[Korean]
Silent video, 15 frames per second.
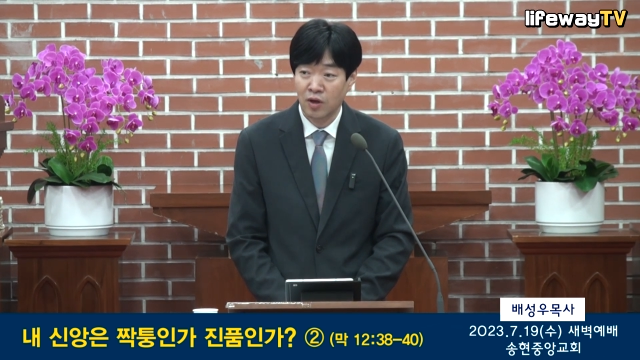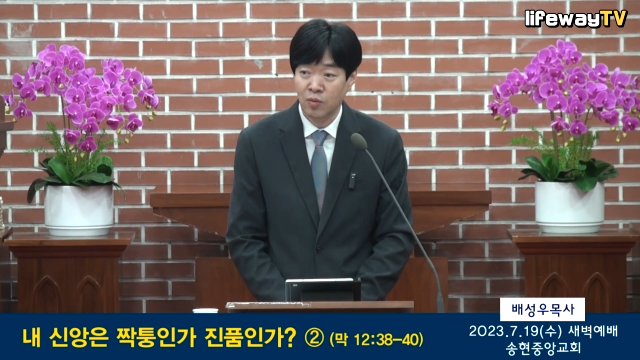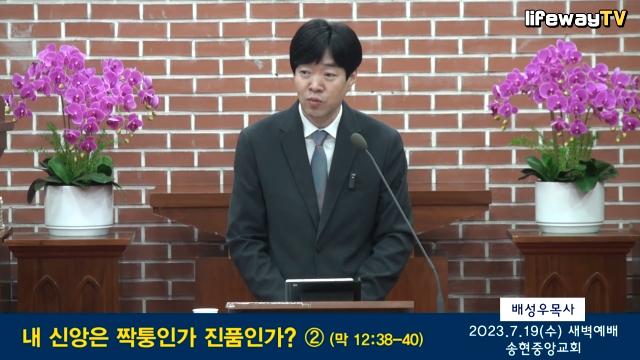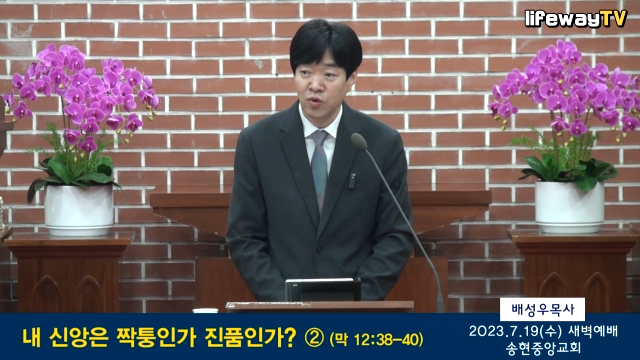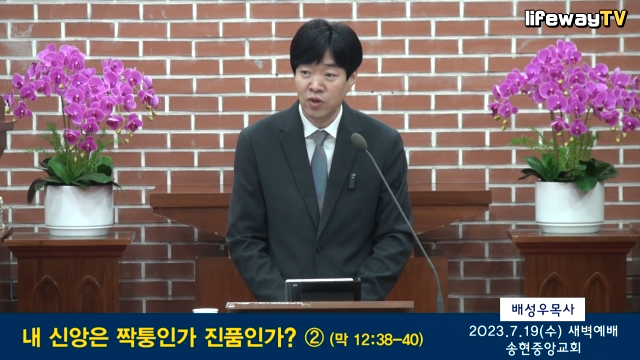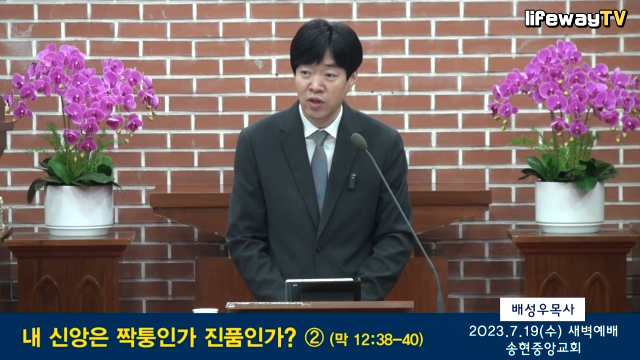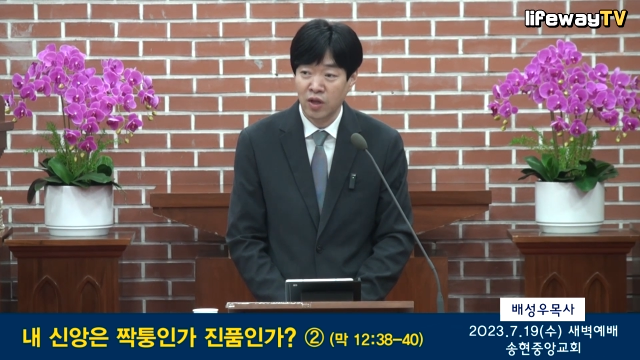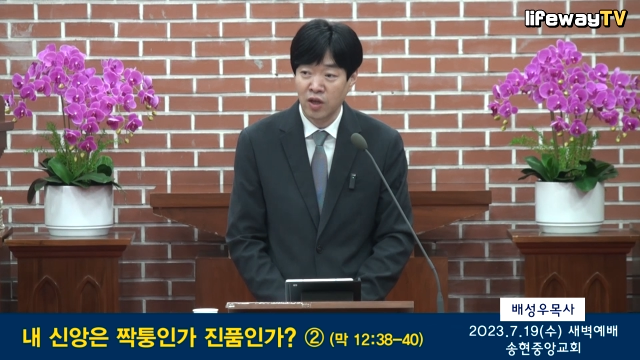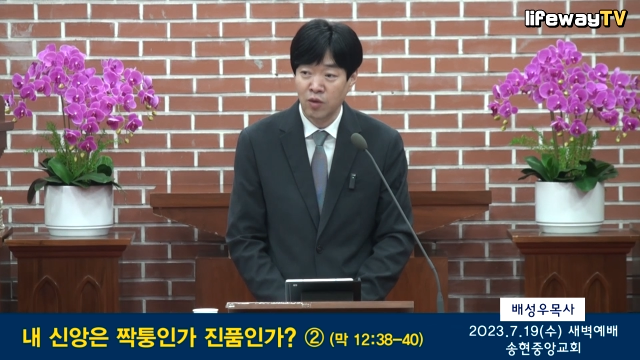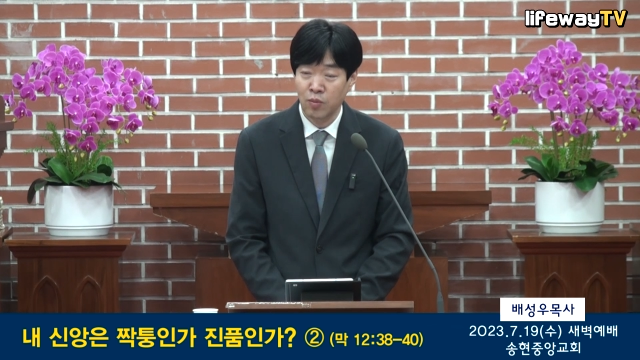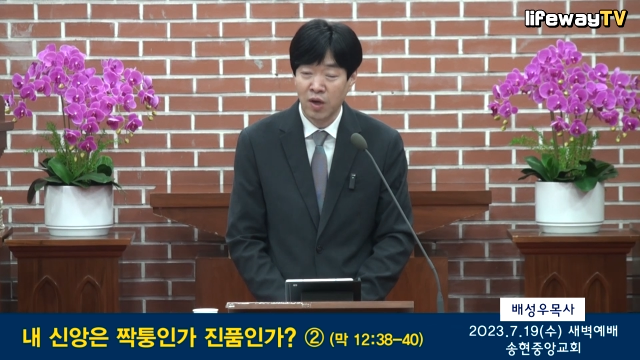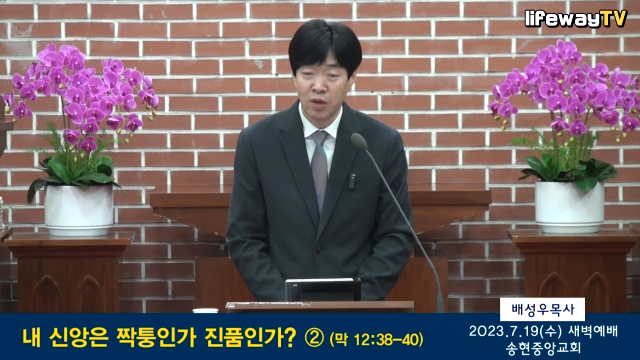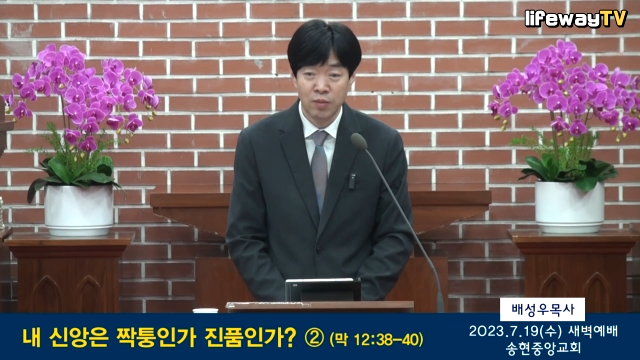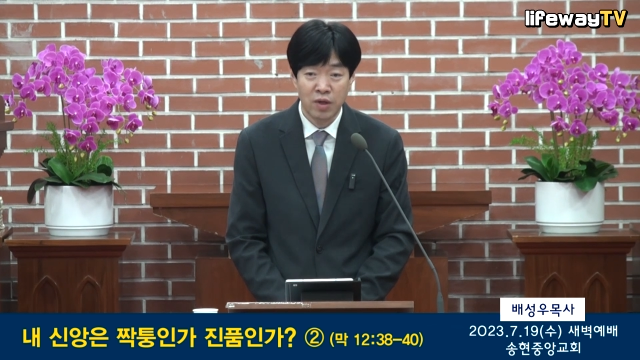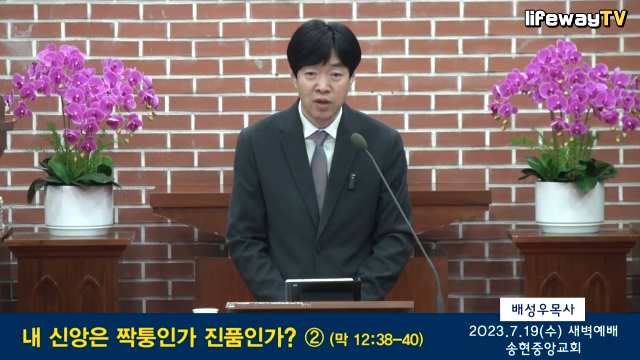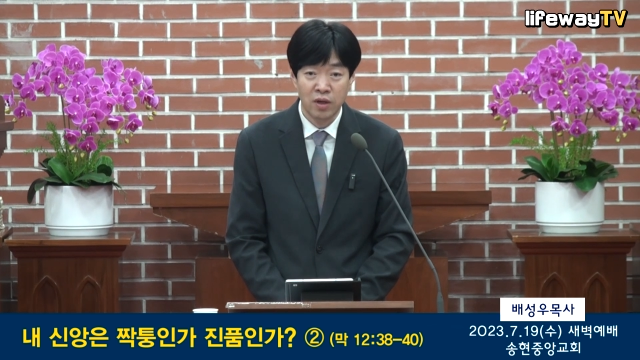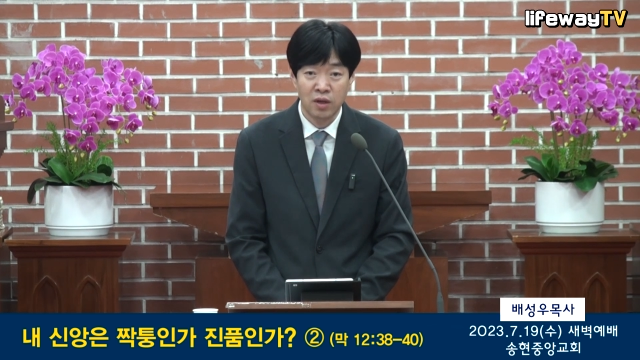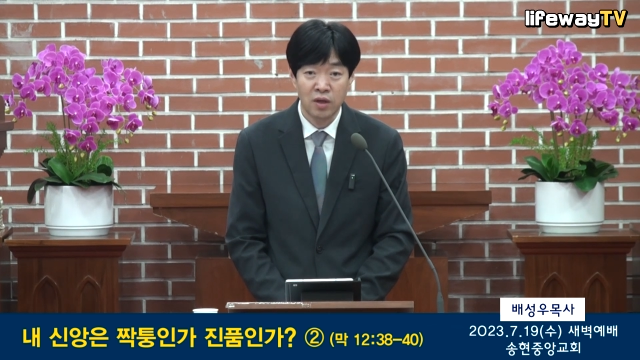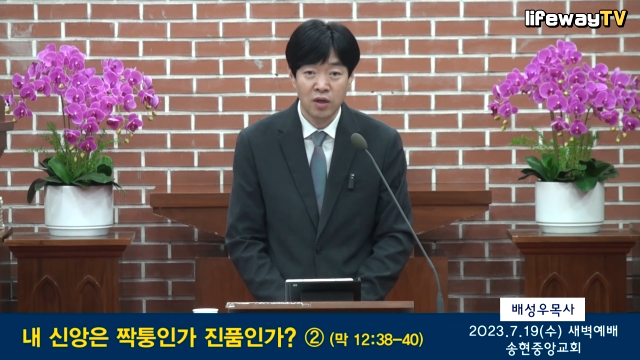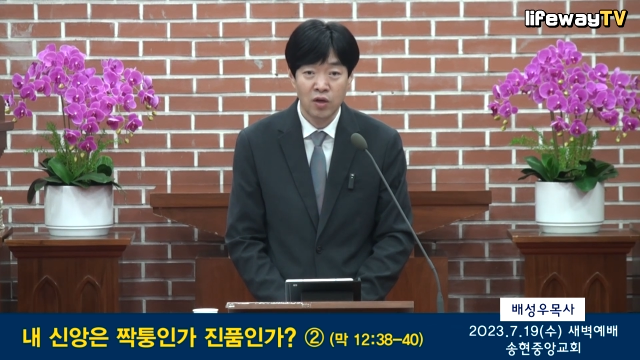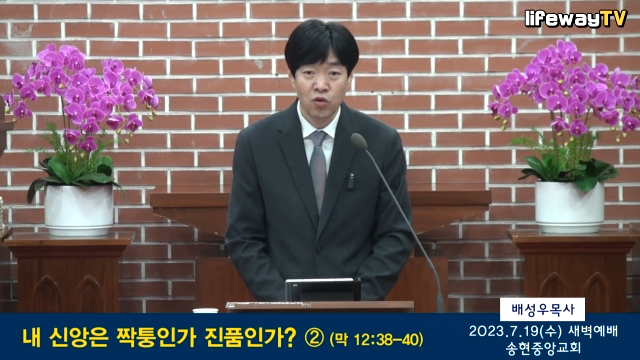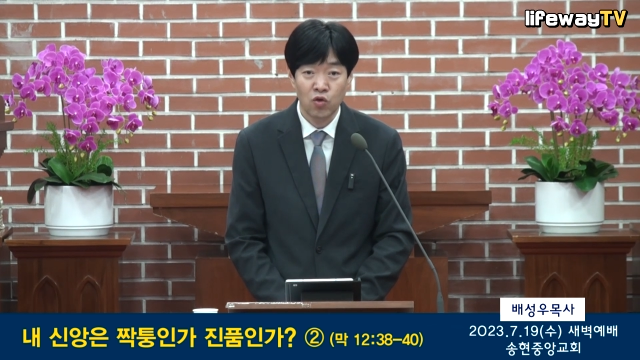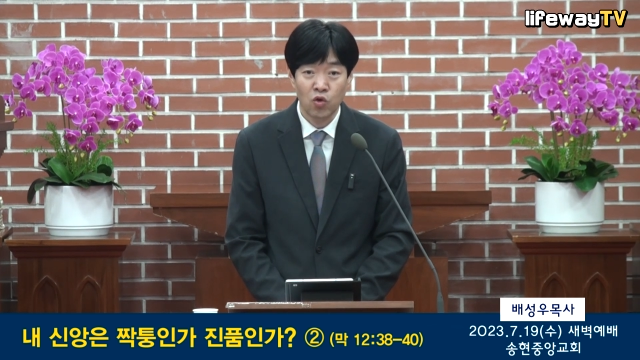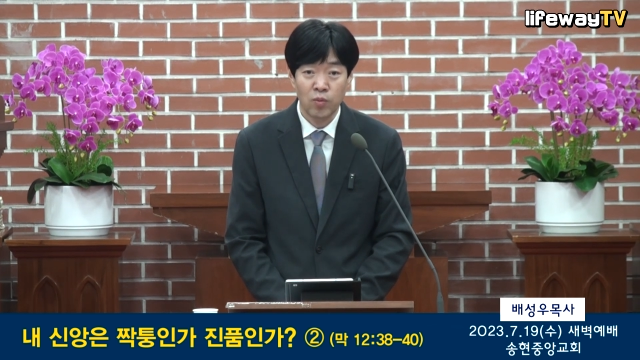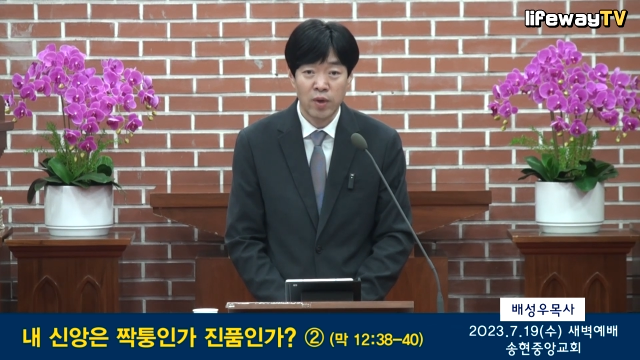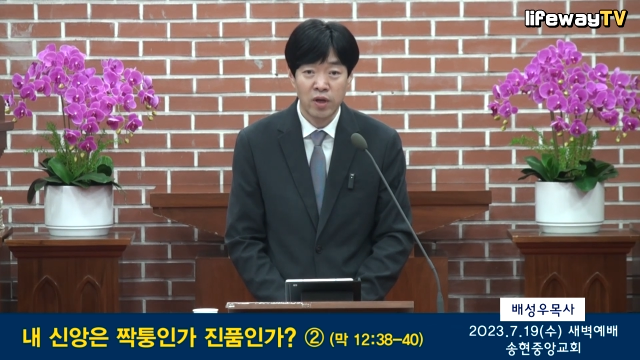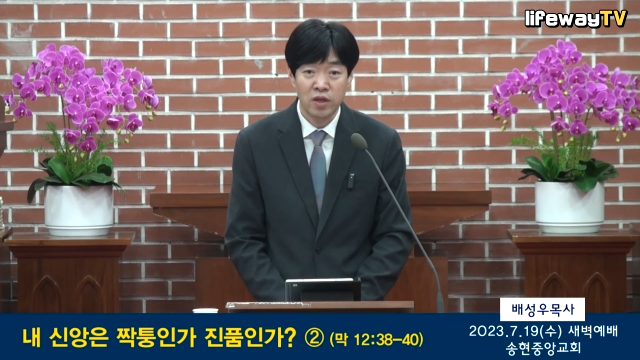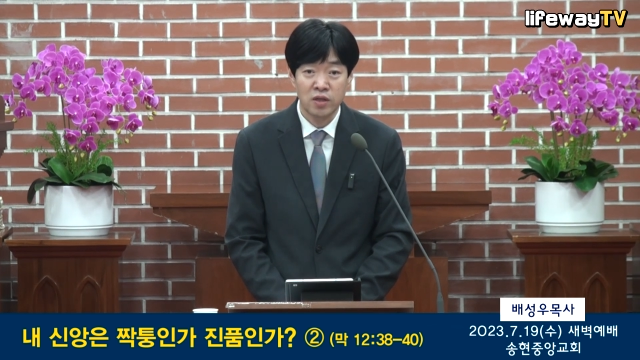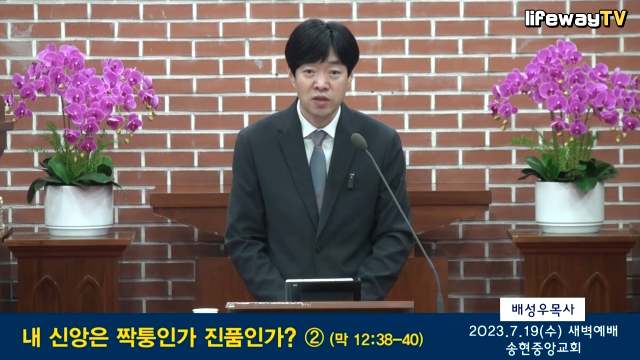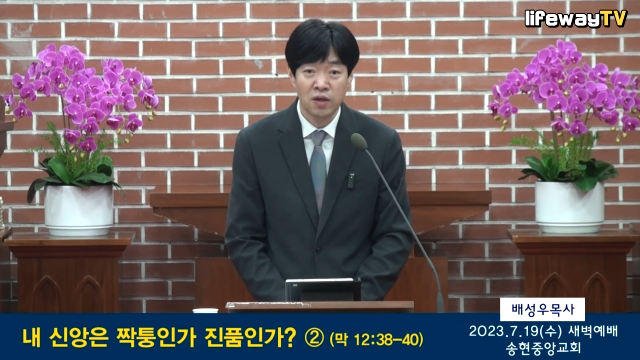한 번 내 마음 안에 교만이